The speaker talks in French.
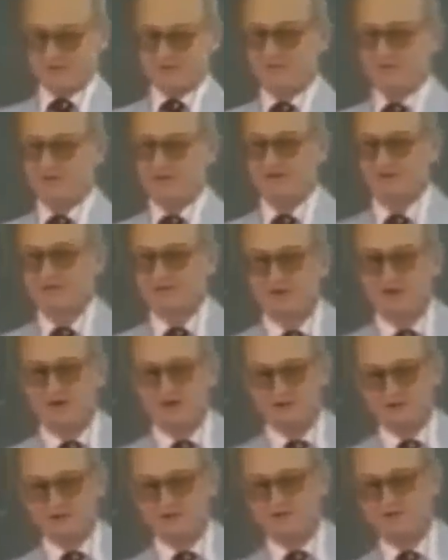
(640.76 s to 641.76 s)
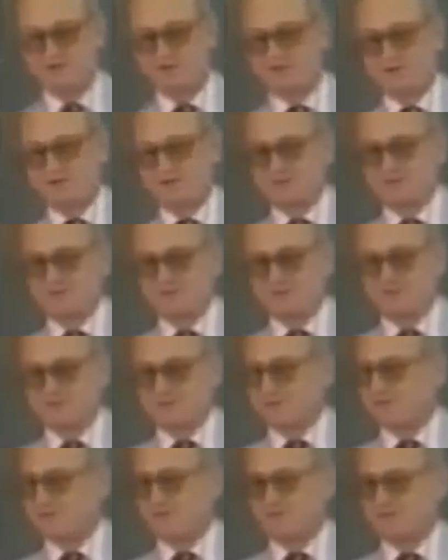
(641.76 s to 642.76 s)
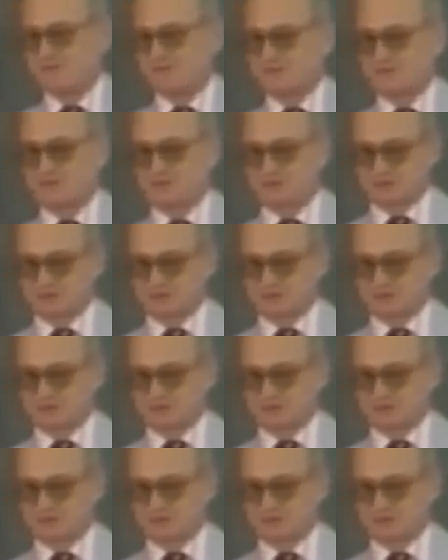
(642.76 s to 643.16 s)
pays parce que ces idées-là vont à